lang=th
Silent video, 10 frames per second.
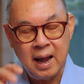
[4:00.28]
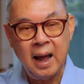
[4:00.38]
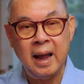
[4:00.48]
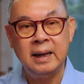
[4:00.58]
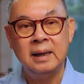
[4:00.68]

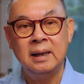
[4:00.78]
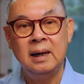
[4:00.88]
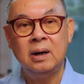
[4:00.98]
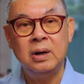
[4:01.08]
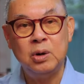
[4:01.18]
ได้
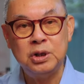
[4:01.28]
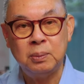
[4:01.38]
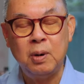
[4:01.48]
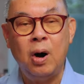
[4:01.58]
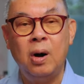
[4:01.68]
แล้วก็โดยเฉ
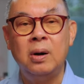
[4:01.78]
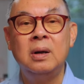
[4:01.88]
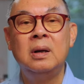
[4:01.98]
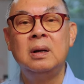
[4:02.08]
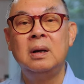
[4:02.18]
พาะ
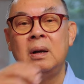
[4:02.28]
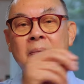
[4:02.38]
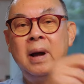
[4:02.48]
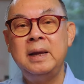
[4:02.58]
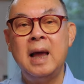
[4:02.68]

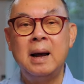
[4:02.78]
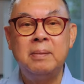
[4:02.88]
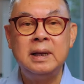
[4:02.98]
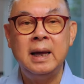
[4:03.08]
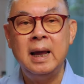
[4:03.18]
ไปยัง
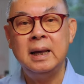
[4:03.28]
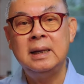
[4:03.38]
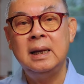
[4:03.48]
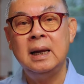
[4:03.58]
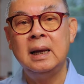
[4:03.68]
ประเทศ
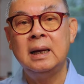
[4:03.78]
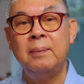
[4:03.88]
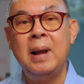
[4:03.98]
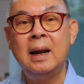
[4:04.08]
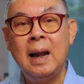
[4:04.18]
ที่
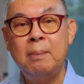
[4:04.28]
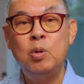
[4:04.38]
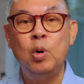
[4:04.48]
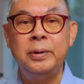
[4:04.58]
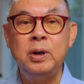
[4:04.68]
กำลังรับ
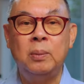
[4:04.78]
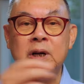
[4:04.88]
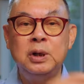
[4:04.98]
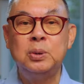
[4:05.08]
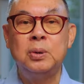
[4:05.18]
ผู้พยพ
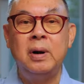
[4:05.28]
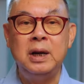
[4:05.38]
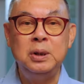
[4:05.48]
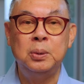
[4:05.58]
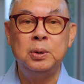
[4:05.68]
จากยูเคร
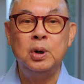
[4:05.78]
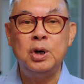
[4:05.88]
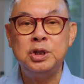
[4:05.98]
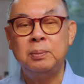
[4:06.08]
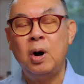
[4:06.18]
นอยู่ โด
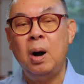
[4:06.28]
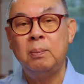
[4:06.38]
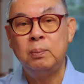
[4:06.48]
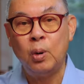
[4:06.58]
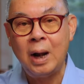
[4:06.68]
ยเฉพาะ
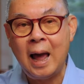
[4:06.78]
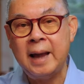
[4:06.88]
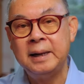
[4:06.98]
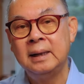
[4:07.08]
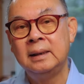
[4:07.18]
โปแล
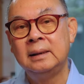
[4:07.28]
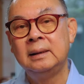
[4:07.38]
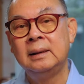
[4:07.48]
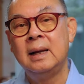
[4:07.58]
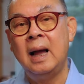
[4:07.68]
นด์
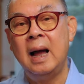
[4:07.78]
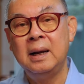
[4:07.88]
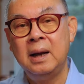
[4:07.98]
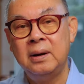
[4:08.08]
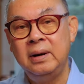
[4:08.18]
ฮัง
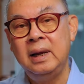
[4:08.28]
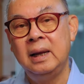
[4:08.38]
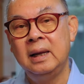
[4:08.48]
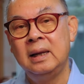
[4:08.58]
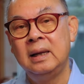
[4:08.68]
การี
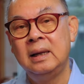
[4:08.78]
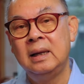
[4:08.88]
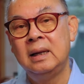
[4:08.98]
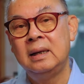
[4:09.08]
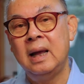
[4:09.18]

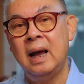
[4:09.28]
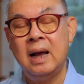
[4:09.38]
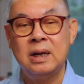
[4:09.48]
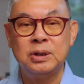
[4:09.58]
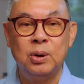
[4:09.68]
นะ
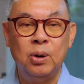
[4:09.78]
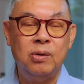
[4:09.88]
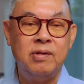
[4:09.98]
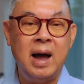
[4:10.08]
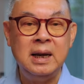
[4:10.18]
ฮะสโล
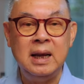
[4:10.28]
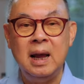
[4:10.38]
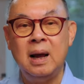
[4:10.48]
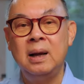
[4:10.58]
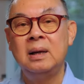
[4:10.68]
วาเนี
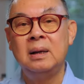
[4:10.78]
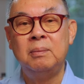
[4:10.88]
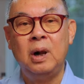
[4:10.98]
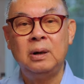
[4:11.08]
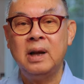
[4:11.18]
ย
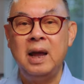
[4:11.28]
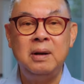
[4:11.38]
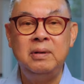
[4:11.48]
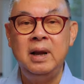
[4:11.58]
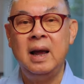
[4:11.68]
บัลแก
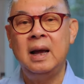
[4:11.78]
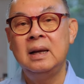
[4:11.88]
เรีย